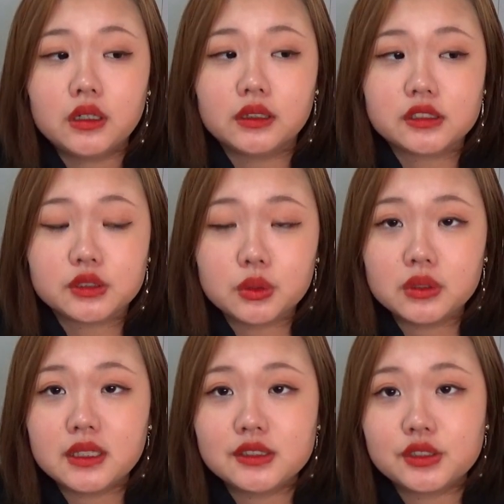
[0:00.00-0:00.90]
私相
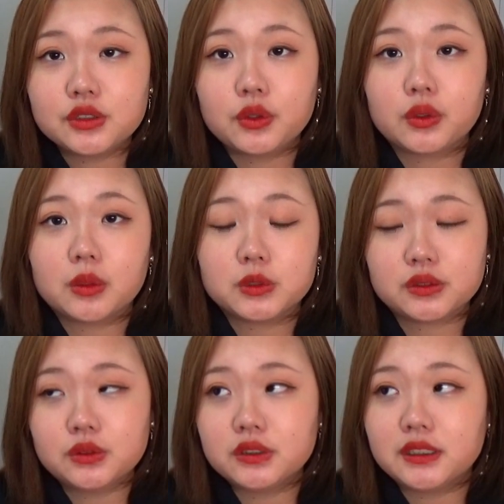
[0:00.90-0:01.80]
談するのとかも
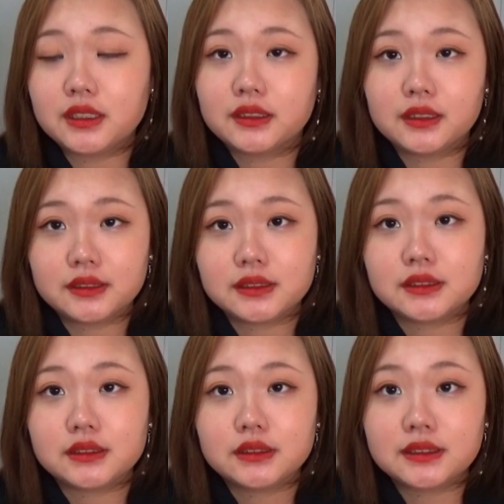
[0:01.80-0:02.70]
すごく苦手だし
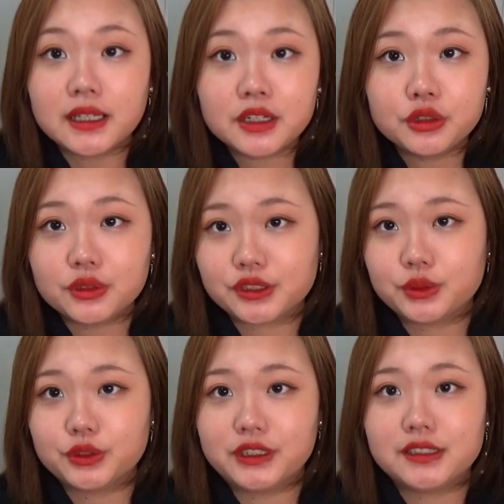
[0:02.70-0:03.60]
されるのはす
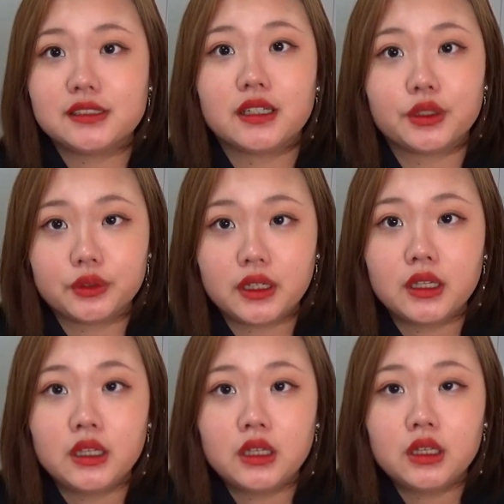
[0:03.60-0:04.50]
ごく嬉しいんだけどね